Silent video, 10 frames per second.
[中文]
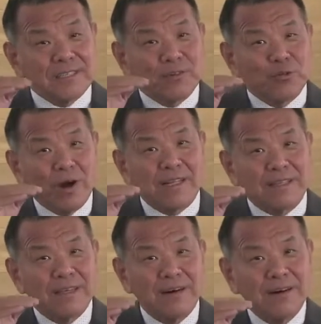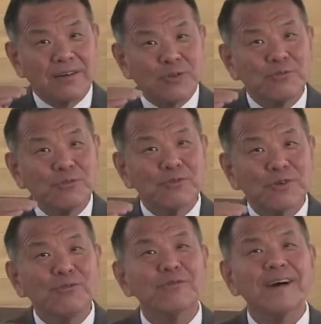管道通不
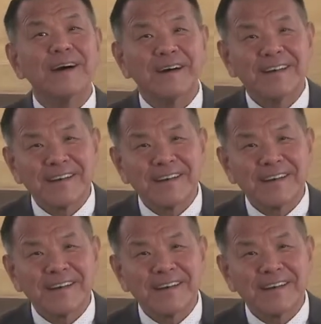通啊？